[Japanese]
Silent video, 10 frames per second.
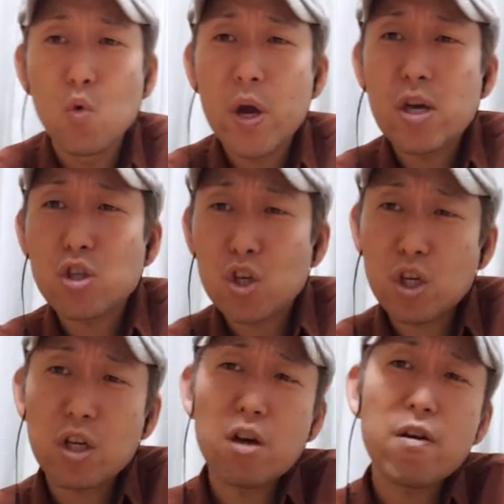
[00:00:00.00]
Wish
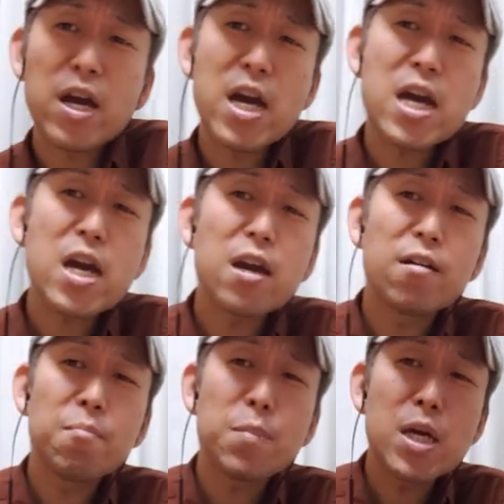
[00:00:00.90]
you could
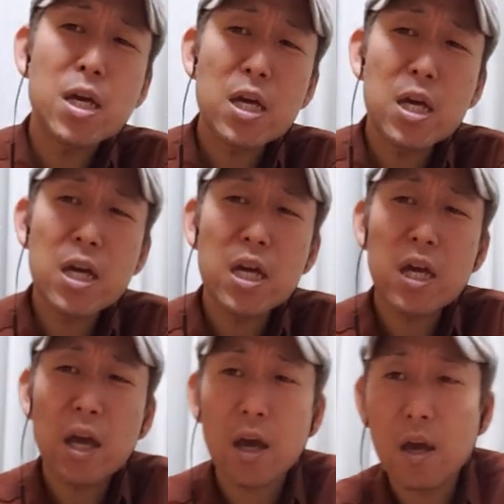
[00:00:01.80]
hear
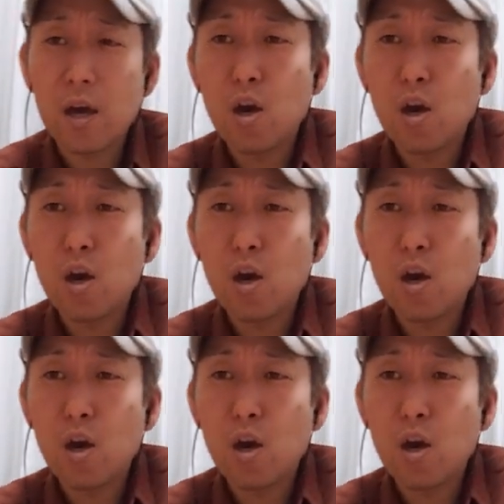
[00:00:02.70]
me